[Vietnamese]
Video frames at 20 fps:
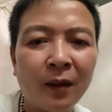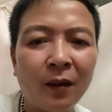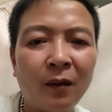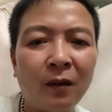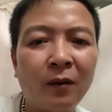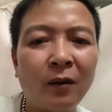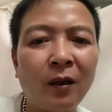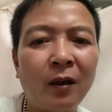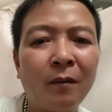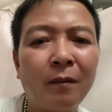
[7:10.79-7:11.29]

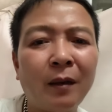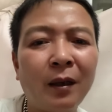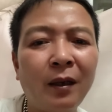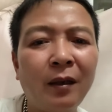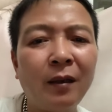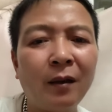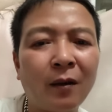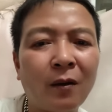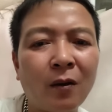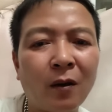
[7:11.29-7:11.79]
rồi là mấy
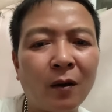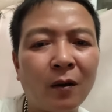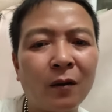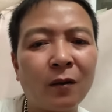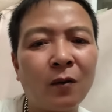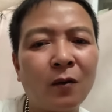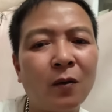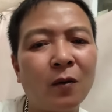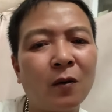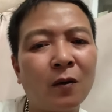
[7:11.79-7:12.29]
đứa con
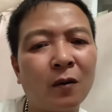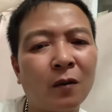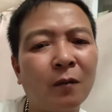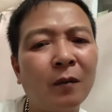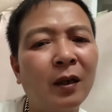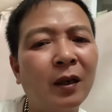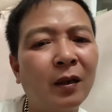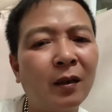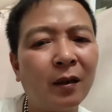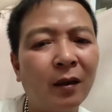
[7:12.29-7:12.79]
của
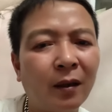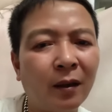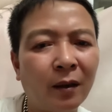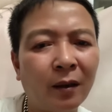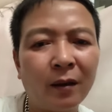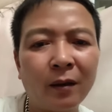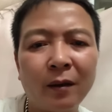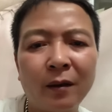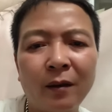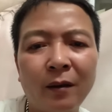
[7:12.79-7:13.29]
mấy người ấy,
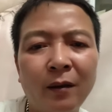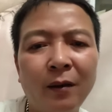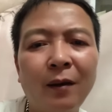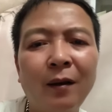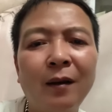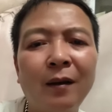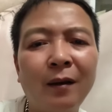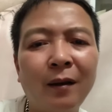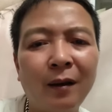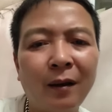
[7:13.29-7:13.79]
nó
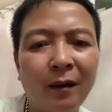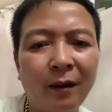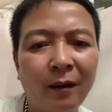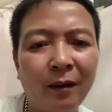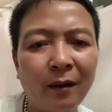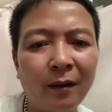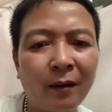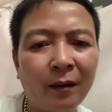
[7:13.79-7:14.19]
lớn lên ấy,